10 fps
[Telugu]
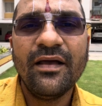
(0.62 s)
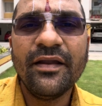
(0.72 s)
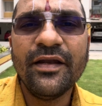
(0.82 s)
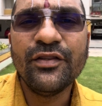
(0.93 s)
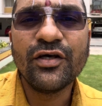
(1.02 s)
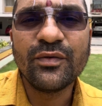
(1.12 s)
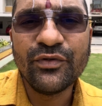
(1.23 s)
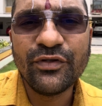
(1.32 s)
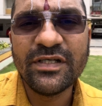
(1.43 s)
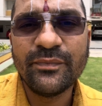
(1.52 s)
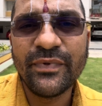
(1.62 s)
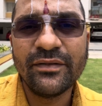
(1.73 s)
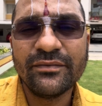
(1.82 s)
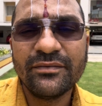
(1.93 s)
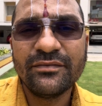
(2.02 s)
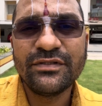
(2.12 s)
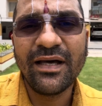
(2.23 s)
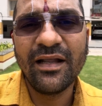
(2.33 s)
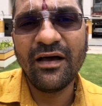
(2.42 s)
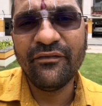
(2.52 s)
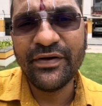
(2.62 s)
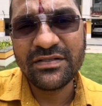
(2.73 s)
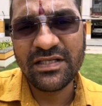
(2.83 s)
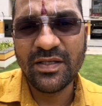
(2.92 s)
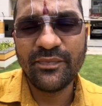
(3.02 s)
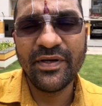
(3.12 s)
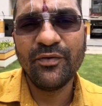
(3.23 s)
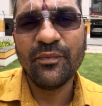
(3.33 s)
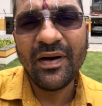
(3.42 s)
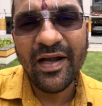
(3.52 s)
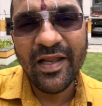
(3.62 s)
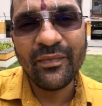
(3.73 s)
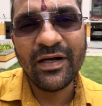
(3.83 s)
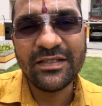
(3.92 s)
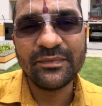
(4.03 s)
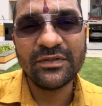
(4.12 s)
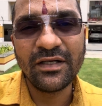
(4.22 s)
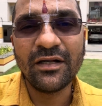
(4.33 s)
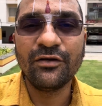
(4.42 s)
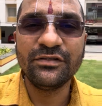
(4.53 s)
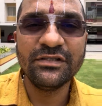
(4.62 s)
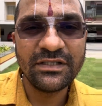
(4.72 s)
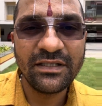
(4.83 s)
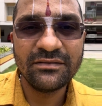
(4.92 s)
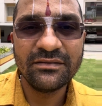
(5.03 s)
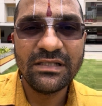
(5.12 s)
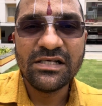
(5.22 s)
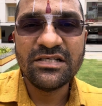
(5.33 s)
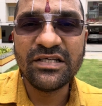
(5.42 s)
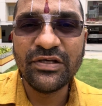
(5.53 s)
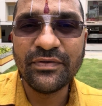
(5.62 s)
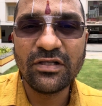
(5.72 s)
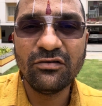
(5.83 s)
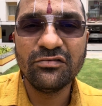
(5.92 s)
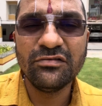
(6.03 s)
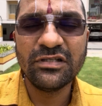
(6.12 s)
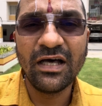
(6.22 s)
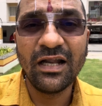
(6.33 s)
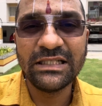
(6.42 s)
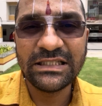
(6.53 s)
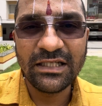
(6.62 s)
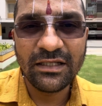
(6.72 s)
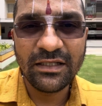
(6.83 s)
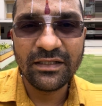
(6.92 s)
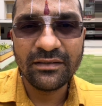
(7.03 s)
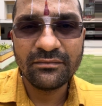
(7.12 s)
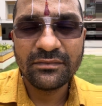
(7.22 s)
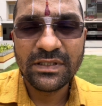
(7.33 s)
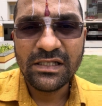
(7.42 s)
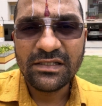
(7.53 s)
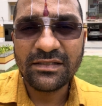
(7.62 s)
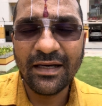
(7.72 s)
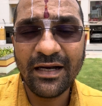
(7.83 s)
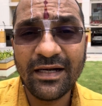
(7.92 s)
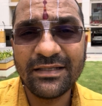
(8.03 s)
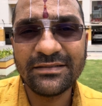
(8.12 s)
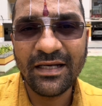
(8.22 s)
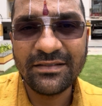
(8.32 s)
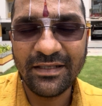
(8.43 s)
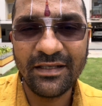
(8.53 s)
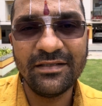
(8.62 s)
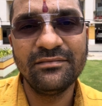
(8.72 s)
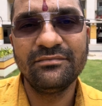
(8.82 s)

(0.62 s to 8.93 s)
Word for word: నేను ఇంతకు ముందు చెప్పాను చాలా వీడియోస్లో చెప్పాను మళ్ళీ మళ్ళీ చెప్తున్నాను ఆలోచించండి జీవితం చాలా చిన్నది చాలా అంటే చాలా చిన్నది